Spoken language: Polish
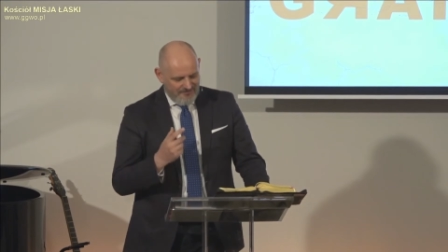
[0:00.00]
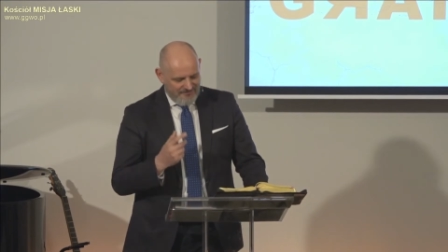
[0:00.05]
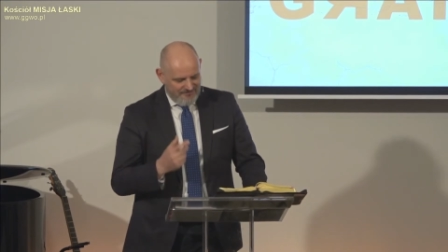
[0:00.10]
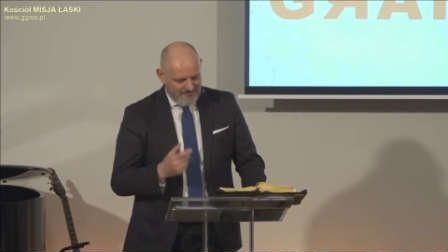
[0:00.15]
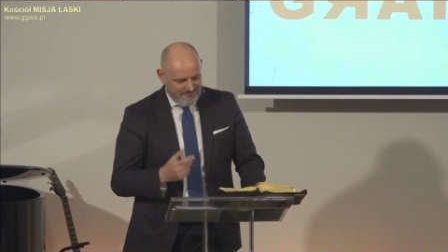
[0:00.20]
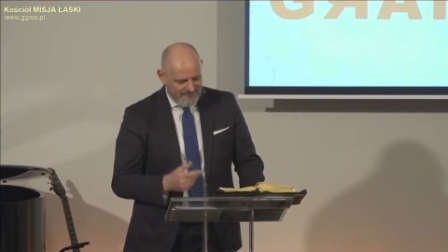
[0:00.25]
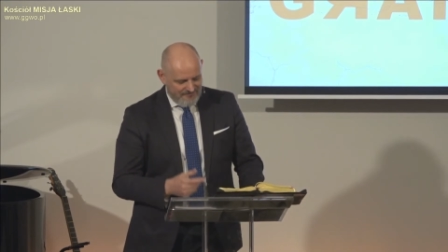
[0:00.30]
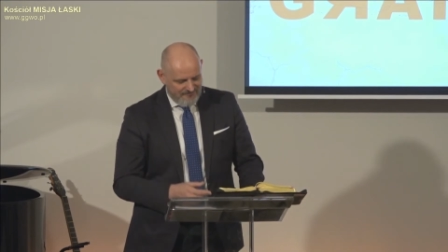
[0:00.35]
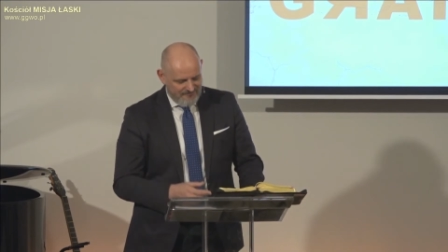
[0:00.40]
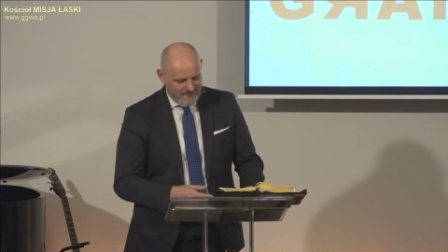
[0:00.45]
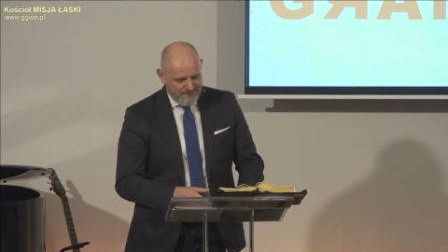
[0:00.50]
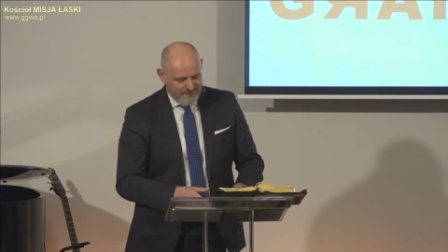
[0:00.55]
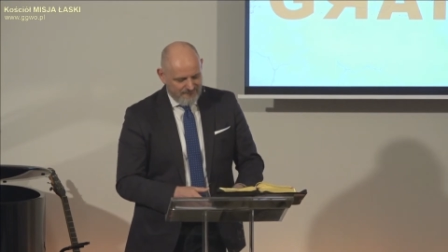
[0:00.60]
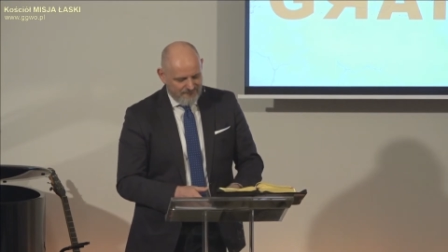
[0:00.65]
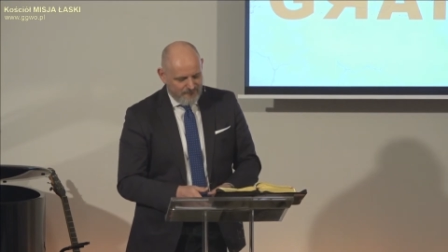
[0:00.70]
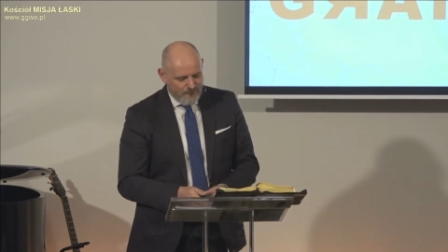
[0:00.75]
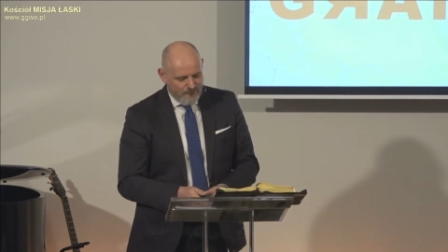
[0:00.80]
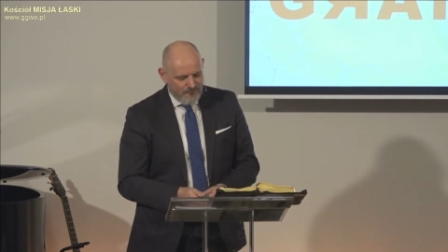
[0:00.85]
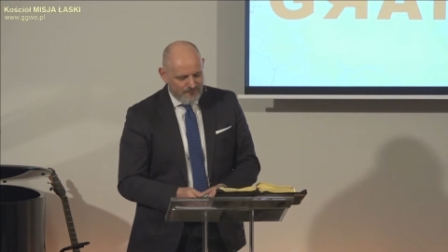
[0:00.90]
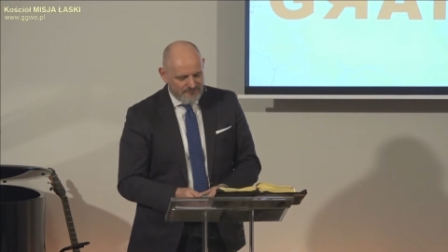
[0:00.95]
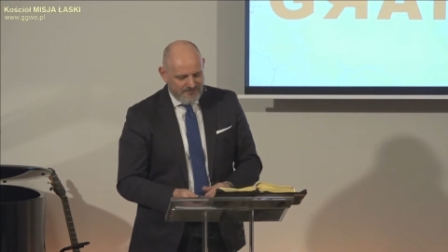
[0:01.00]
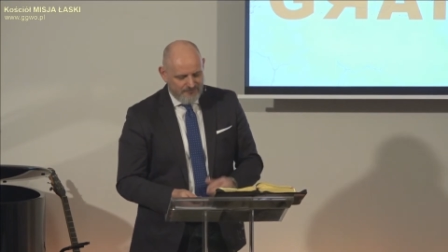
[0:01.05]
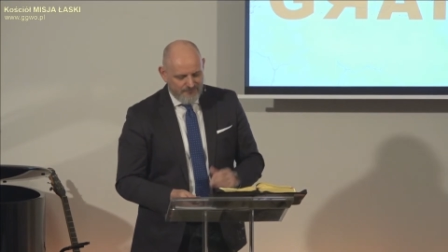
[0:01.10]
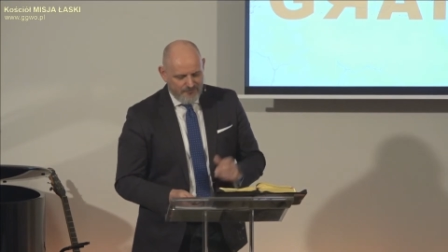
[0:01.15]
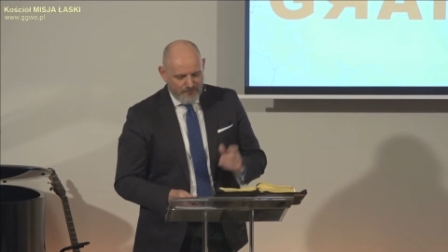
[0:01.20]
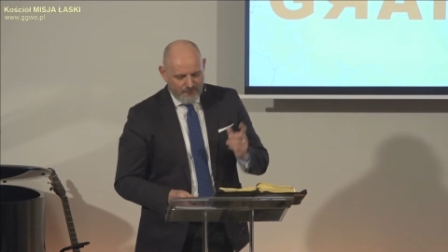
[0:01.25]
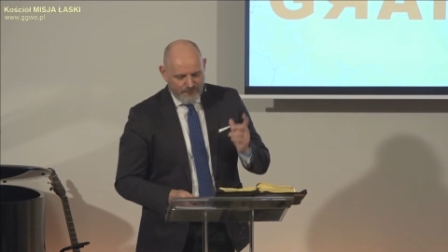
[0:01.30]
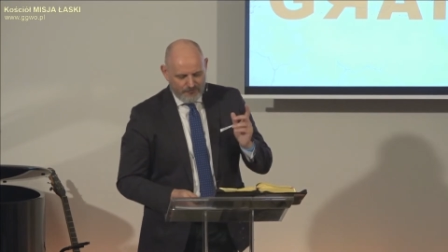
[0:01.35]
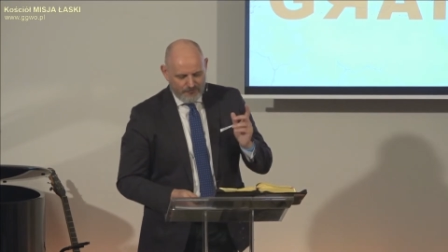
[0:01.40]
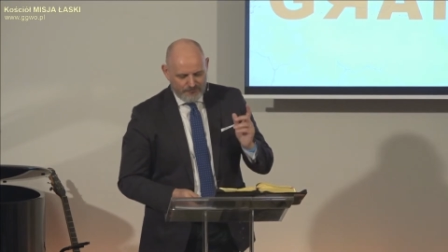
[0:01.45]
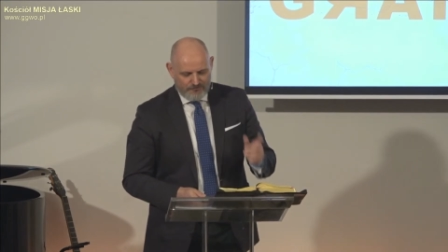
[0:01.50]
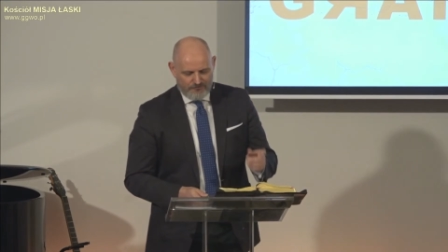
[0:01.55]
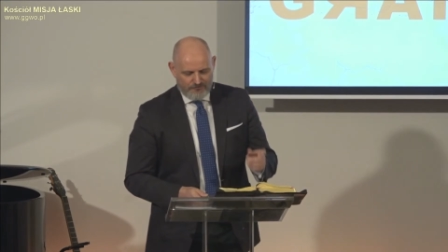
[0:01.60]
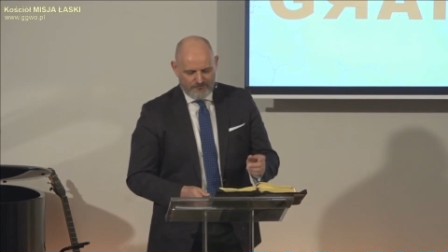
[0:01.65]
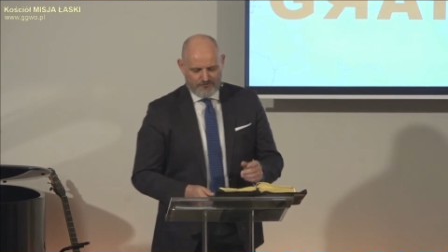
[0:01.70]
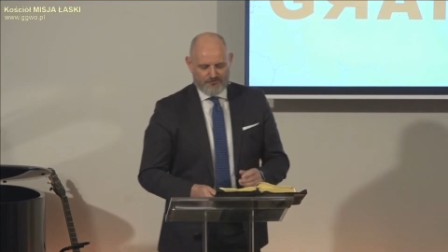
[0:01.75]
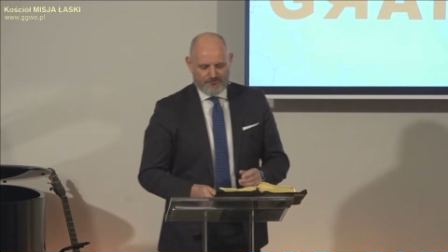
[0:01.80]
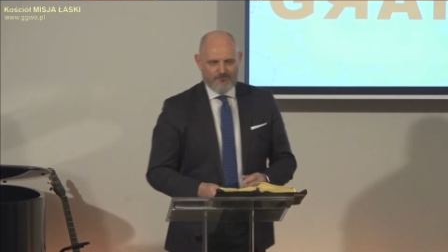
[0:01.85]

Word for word: i Bóg od samego początku